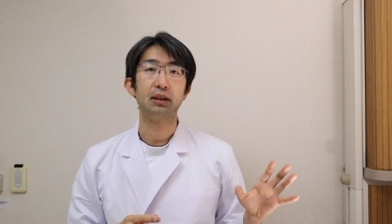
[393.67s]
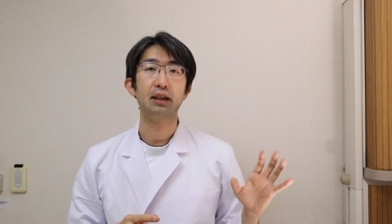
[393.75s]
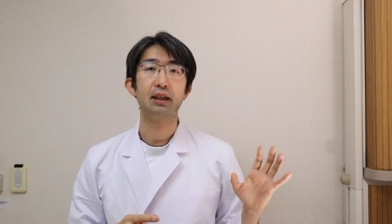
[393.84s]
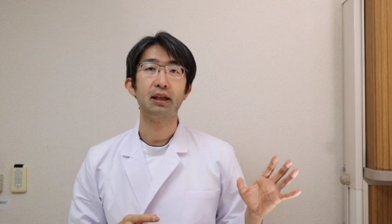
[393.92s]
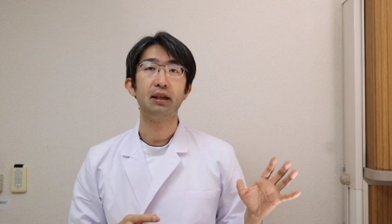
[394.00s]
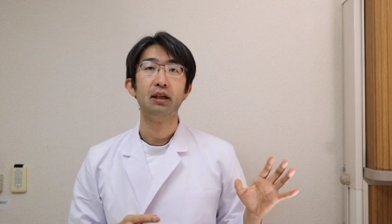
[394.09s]

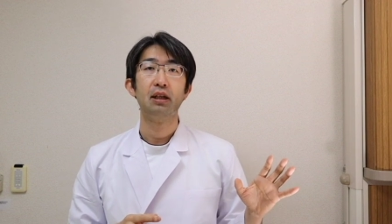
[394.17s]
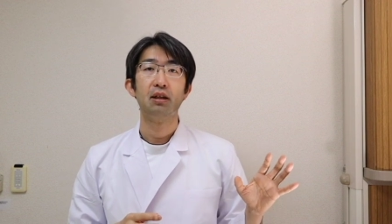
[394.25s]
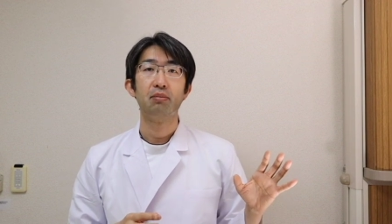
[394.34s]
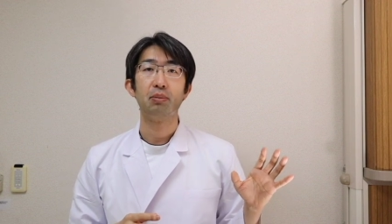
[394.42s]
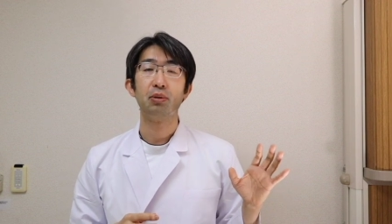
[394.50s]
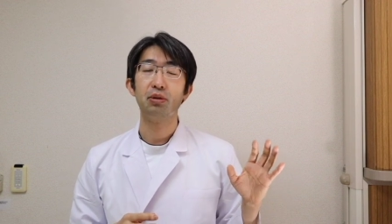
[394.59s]
ただ、
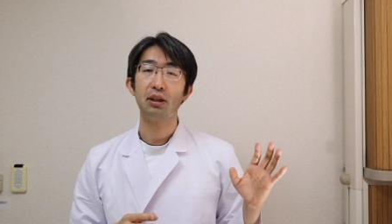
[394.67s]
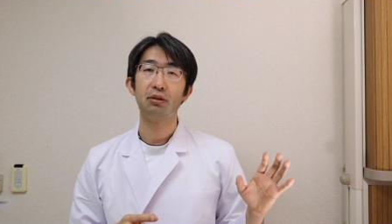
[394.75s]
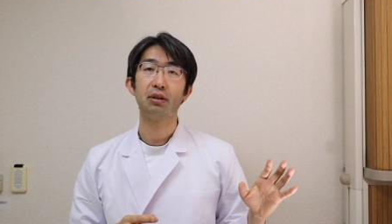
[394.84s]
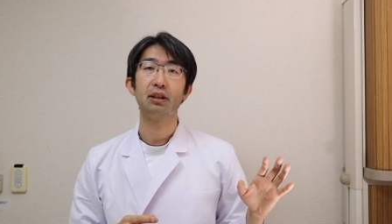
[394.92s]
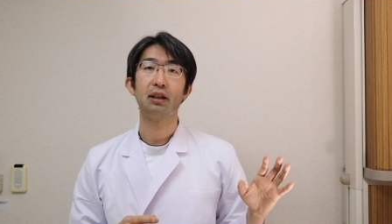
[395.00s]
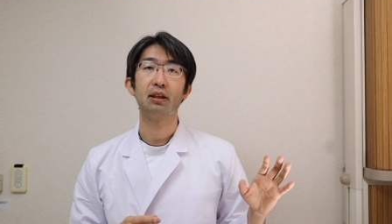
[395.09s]
まあ、ボクサー
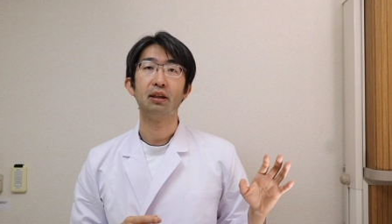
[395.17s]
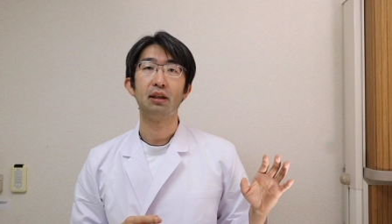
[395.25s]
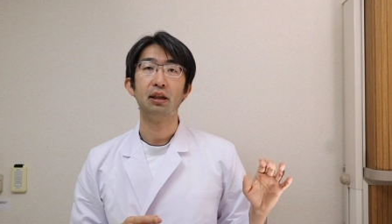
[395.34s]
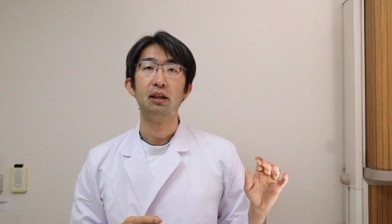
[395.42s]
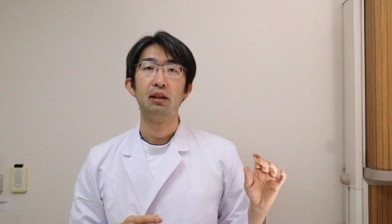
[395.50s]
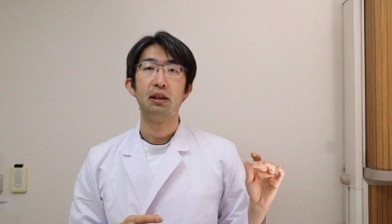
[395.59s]
の方っ
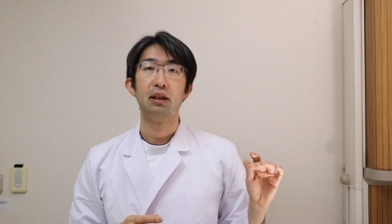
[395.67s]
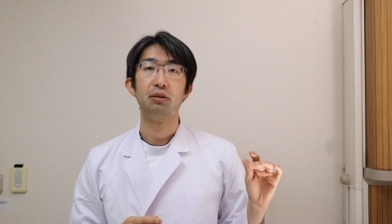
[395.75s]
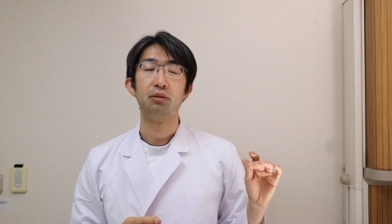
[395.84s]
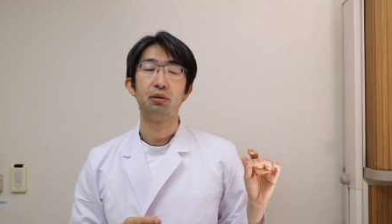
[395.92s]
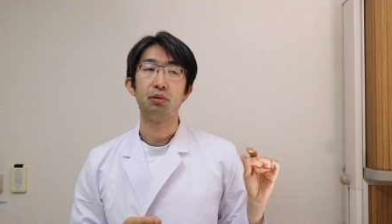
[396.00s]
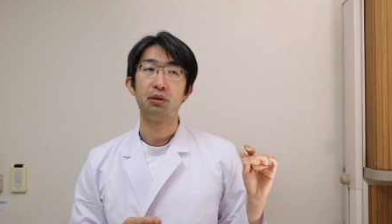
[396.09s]
てあ
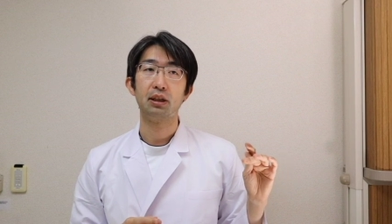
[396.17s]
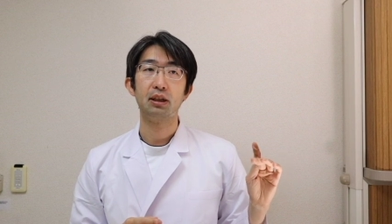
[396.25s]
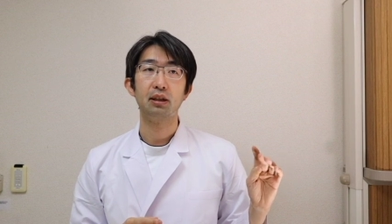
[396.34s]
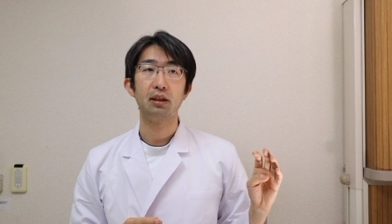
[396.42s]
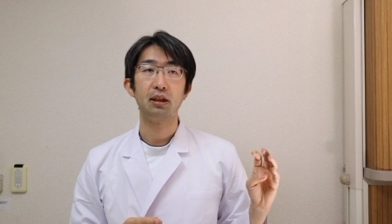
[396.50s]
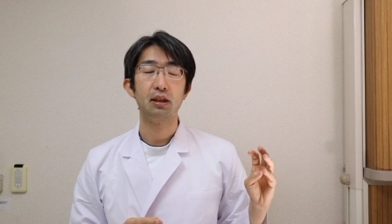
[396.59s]
のそこら
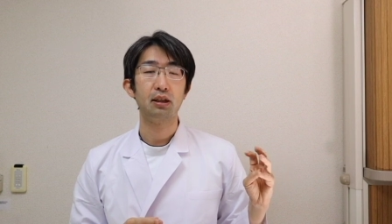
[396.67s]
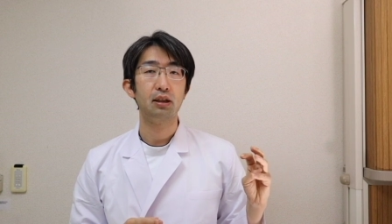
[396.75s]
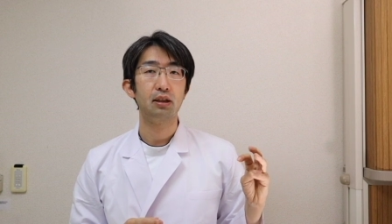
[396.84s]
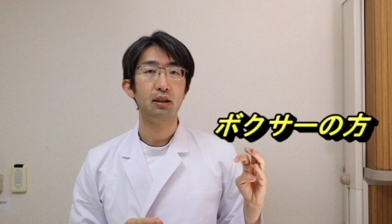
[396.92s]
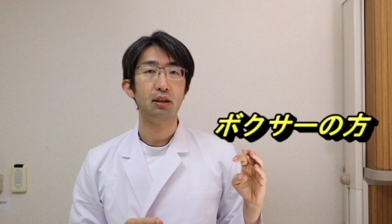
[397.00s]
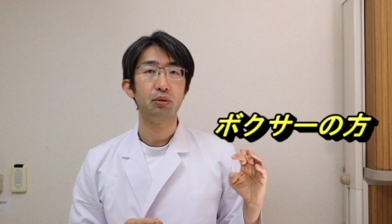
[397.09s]
辺経
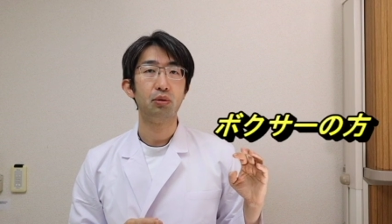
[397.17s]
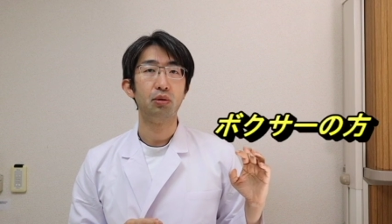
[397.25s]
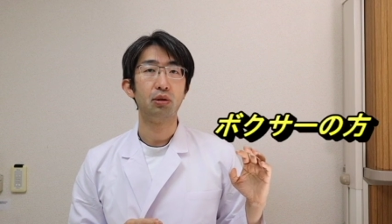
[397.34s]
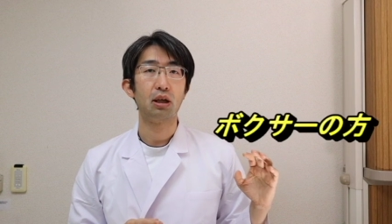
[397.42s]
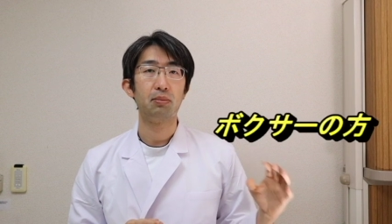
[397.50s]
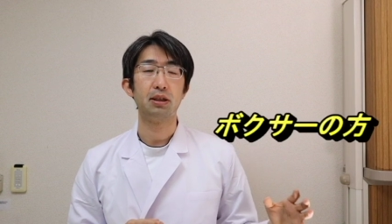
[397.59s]
験で結
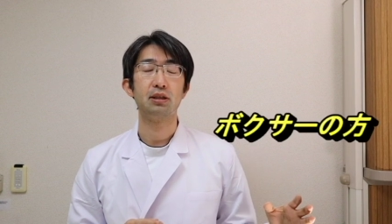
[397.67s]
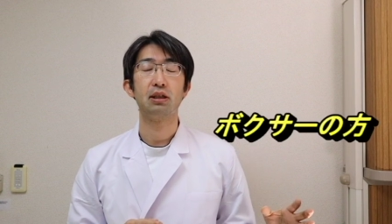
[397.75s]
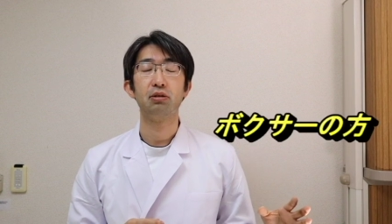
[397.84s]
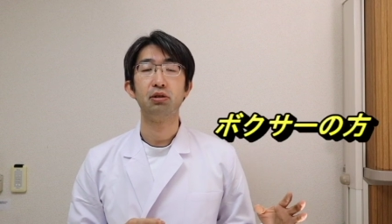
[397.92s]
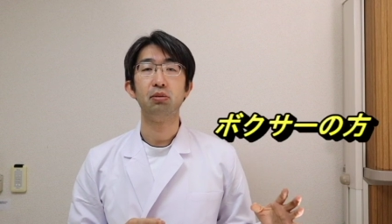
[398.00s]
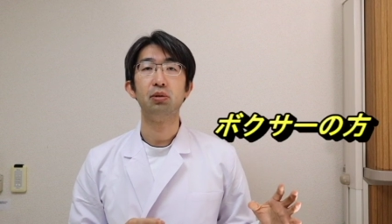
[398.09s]
構カバーし
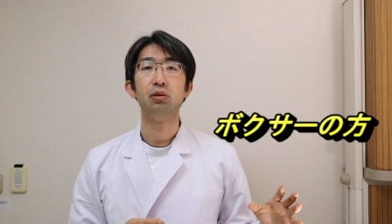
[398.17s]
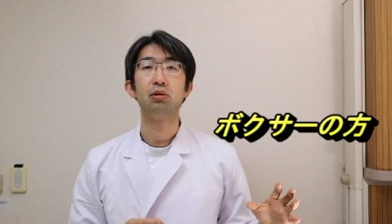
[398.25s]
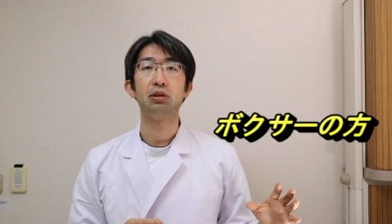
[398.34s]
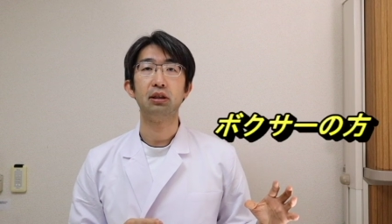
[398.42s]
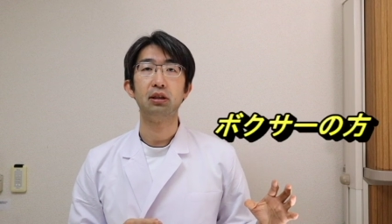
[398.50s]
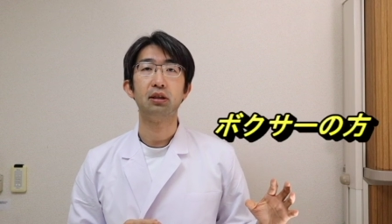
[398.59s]
ちゃう人も多
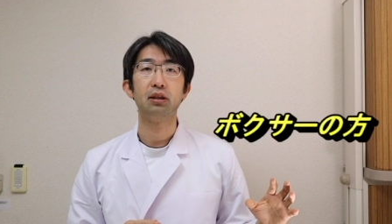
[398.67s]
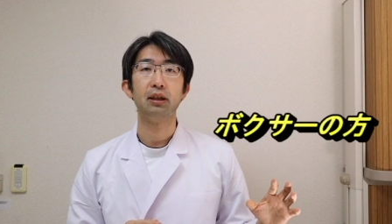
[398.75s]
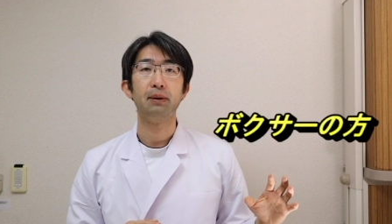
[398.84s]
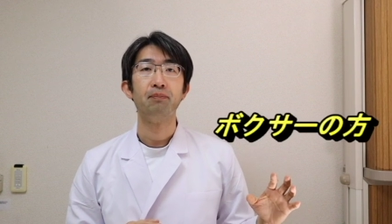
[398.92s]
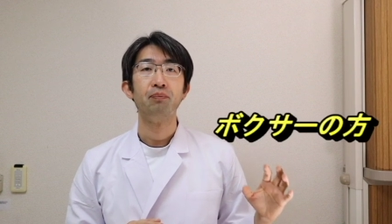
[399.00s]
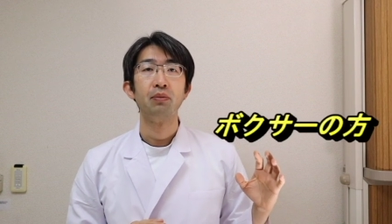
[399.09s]
くてです
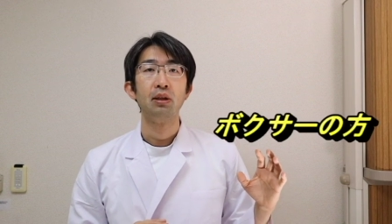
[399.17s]
ね